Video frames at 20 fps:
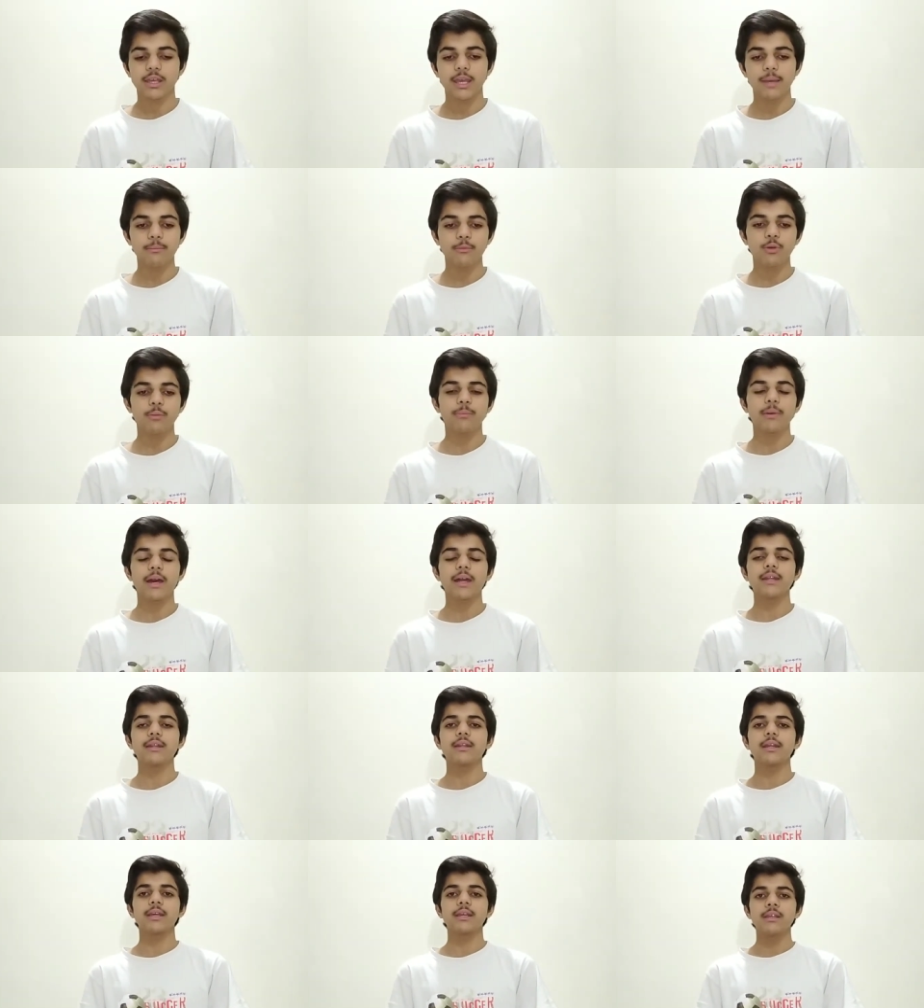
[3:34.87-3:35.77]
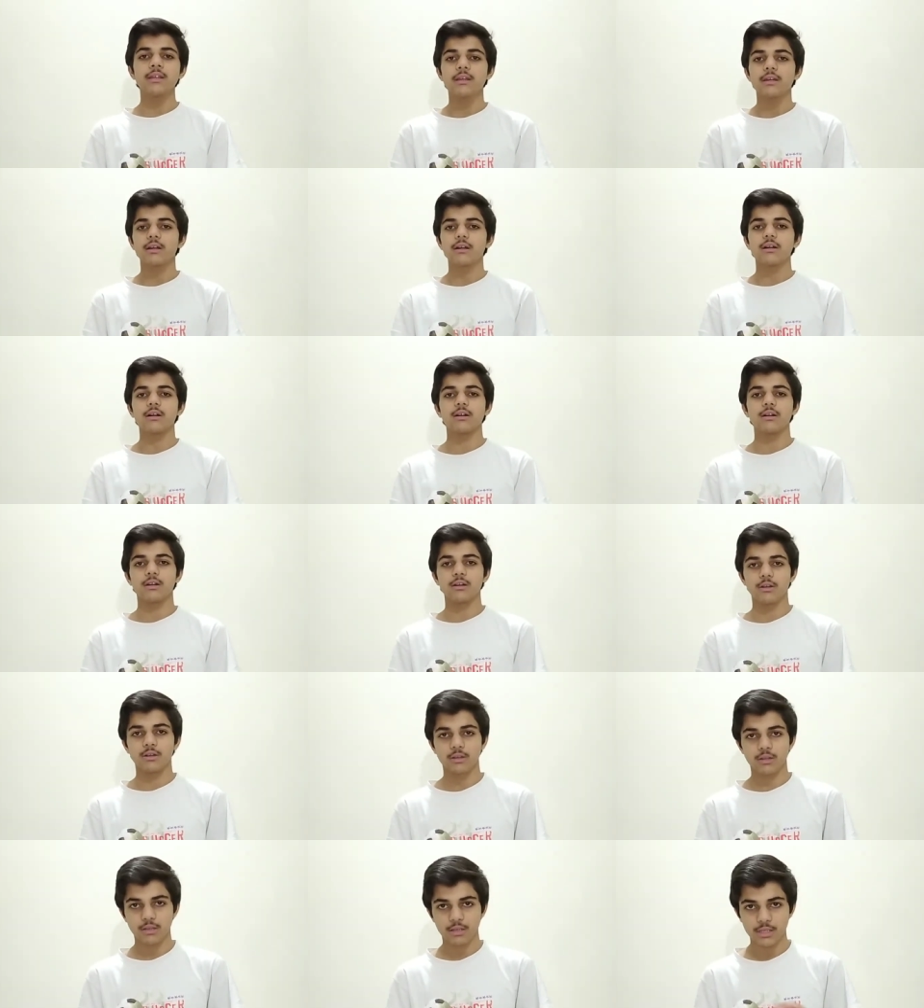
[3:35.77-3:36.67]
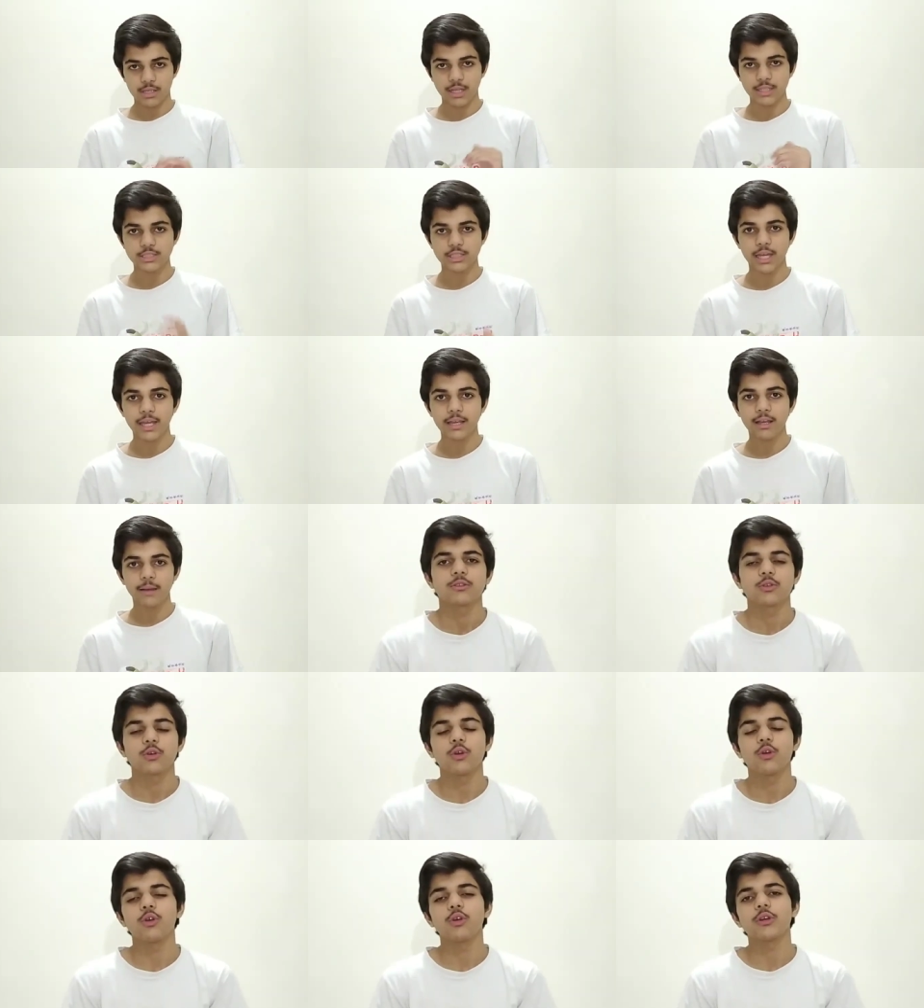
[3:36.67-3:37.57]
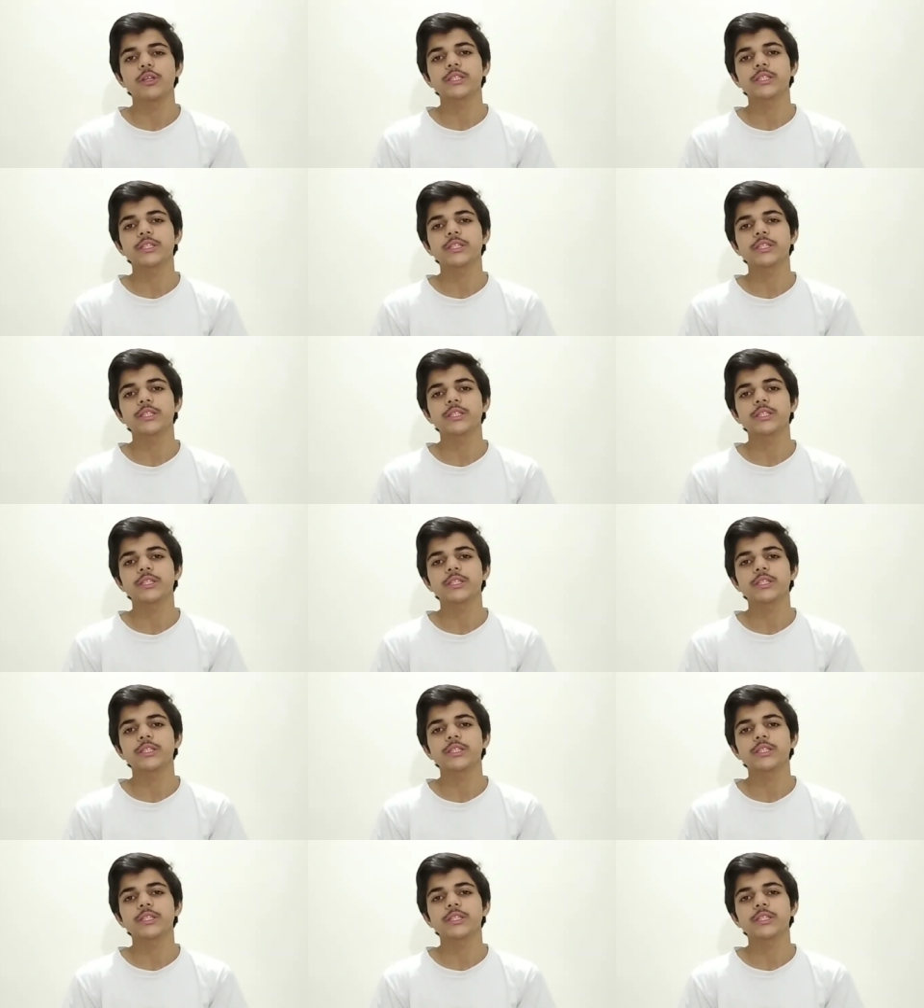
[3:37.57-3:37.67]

गेम को बैन नहीं किया जाएगा तो